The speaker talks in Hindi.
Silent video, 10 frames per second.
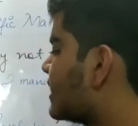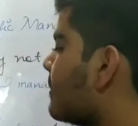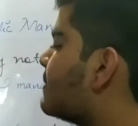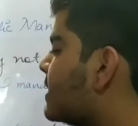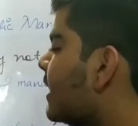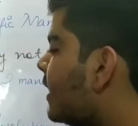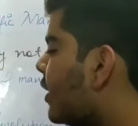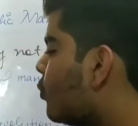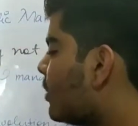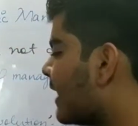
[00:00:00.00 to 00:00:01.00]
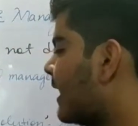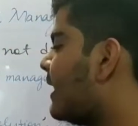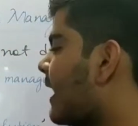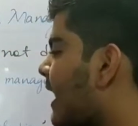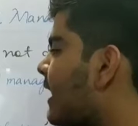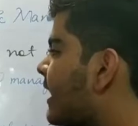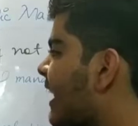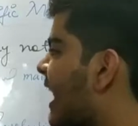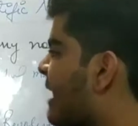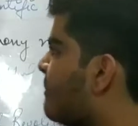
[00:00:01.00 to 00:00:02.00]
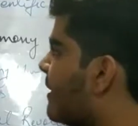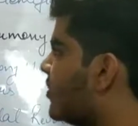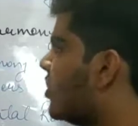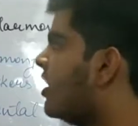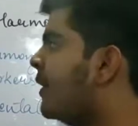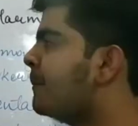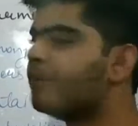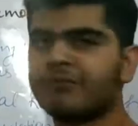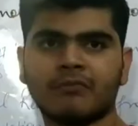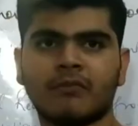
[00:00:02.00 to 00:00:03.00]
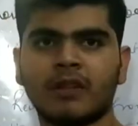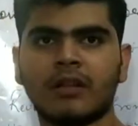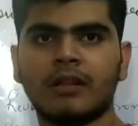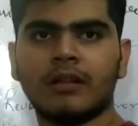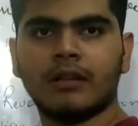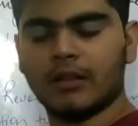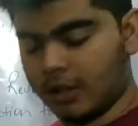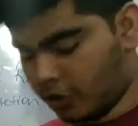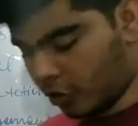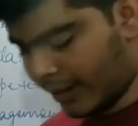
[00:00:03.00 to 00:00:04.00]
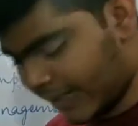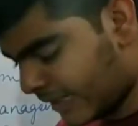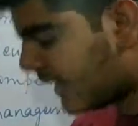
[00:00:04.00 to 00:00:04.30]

सब्सटीट्यूट हिट एंड ट्राई मेथड तो हिट